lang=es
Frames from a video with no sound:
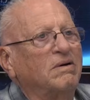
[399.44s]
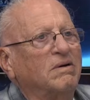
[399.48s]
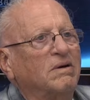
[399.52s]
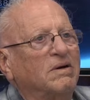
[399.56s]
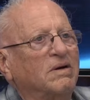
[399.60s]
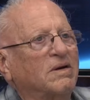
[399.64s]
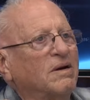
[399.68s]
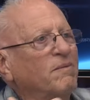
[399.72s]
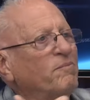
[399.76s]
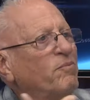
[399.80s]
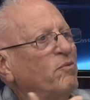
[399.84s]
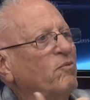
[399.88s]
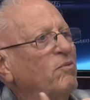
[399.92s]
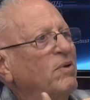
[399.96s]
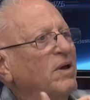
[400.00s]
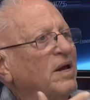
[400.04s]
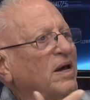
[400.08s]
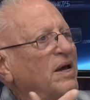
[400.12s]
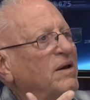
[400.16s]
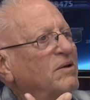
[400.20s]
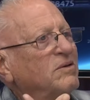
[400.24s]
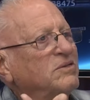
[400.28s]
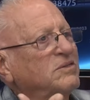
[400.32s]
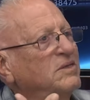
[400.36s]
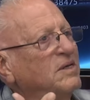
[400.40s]

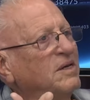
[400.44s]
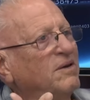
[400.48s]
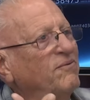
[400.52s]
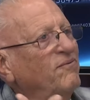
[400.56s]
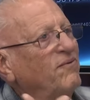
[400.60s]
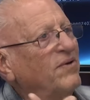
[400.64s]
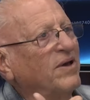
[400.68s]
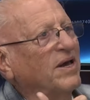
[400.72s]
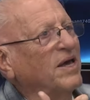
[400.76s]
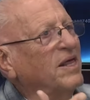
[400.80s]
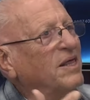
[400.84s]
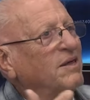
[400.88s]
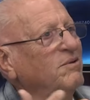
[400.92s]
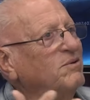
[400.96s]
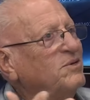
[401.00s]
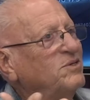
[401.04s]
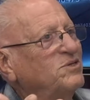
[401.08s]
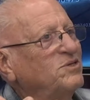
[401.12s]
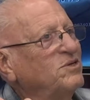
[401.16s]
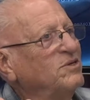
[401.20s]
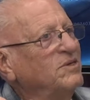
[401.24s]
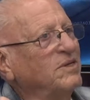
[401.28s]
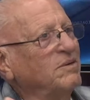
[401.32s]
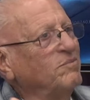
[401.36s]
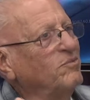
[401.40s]
republicano significa
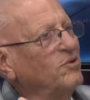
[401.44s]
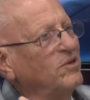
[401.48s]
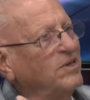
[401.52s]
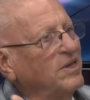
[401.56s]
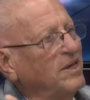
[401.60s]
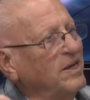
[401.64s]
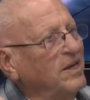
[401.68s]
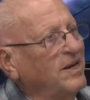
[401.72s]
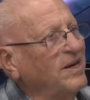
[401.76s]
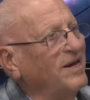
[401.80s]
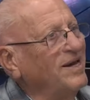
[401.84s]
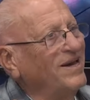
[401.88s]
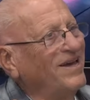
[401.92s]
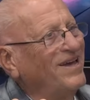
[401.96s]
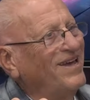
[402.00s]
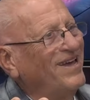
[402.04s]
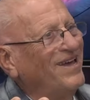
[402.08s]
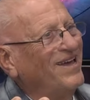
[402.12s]
división de poderes.